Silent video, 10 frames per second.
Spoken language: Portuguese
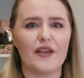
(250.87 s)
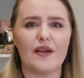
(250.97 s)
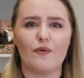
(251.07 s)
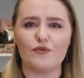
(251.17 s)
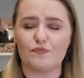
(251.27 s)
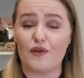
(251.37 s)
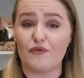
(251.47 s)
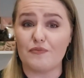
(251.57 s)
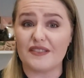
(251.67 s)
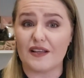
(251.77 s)
em alguns
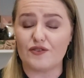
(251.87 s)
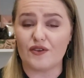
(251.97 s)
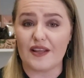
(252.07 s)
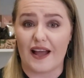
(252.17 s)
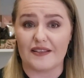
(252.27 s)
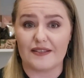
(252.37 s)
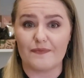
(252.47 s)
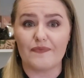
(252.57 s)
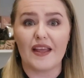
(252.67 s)
perfumes nacionais.